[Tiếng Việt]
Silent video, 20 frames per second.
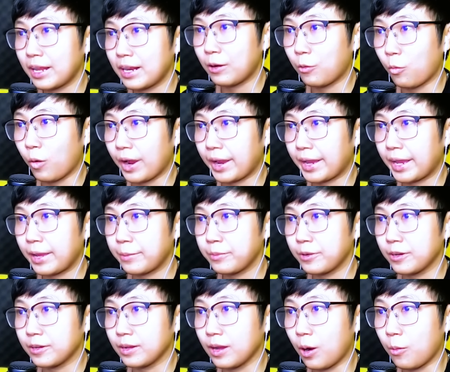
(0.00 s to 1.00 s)
là ngoài game
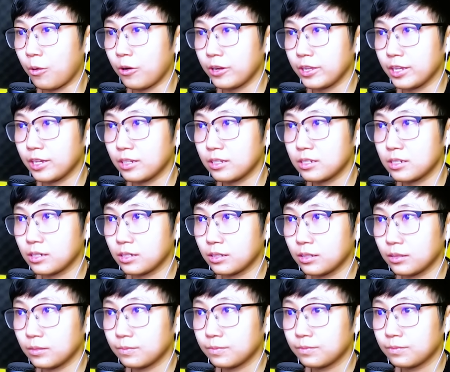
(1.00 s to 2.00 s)
rồi không có gì hết trơn
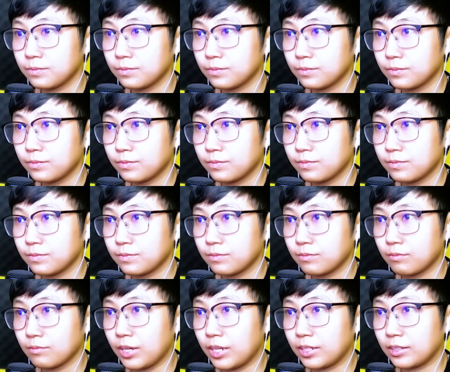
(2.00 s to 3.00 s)
á
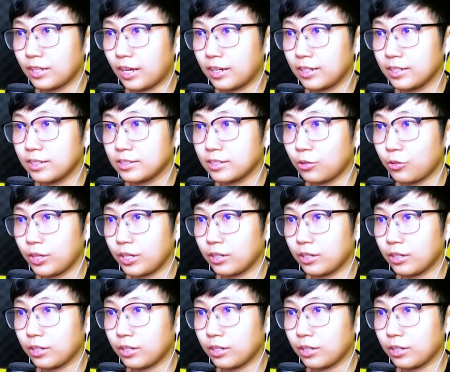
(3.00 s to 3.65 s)
hiện tại thì sau